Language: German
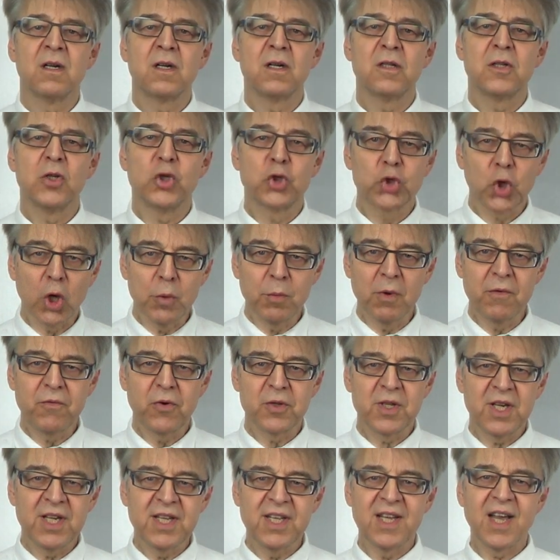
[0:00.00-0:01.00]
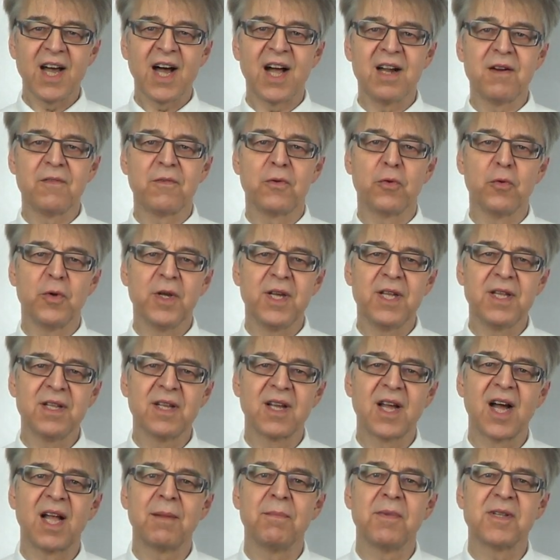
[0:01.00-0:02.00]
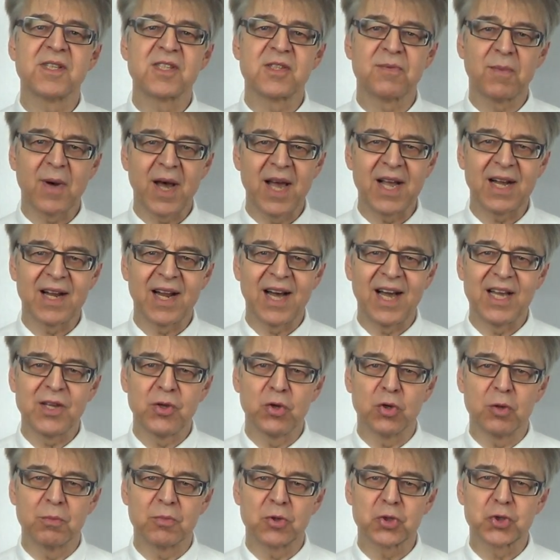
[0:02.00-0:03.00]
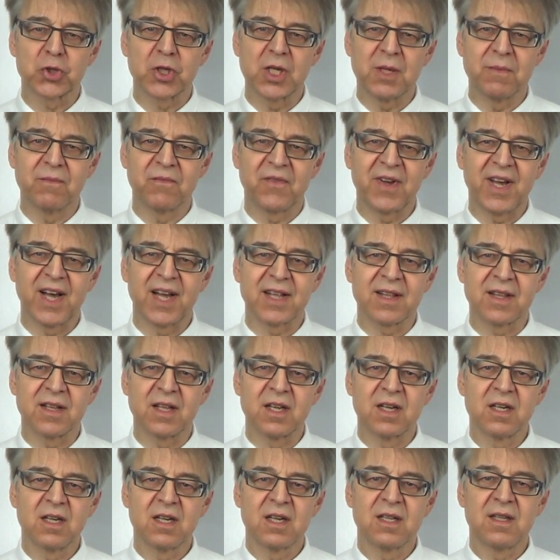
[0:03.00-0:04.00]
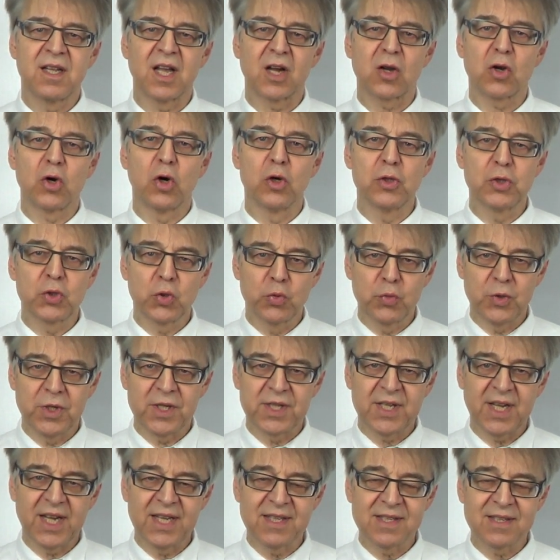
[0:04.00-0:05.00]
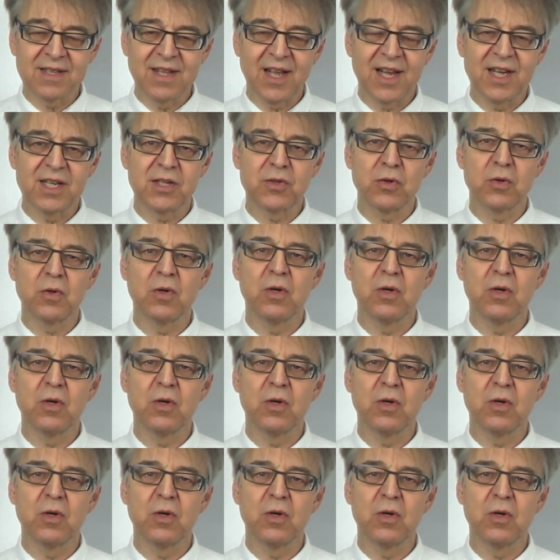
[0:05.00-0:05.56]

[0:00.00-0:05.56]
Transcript: Die Strömung von idealen Fluiden kann mit zwei Gleichungen beschrieben werden, der Kontinuitätsgleichung